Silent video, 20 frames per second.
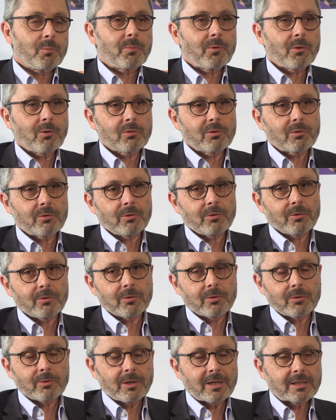plan
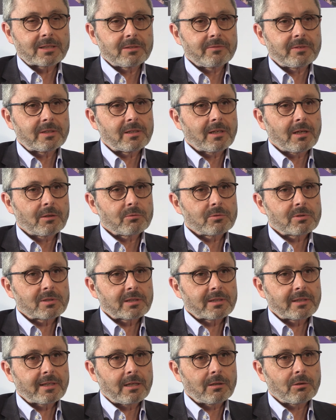de, l'activité
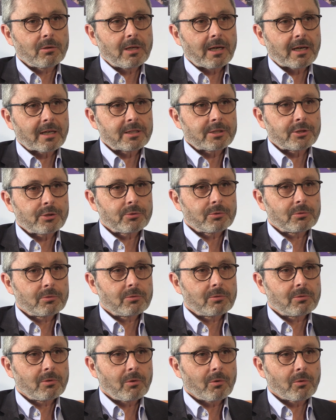industrielle de la région,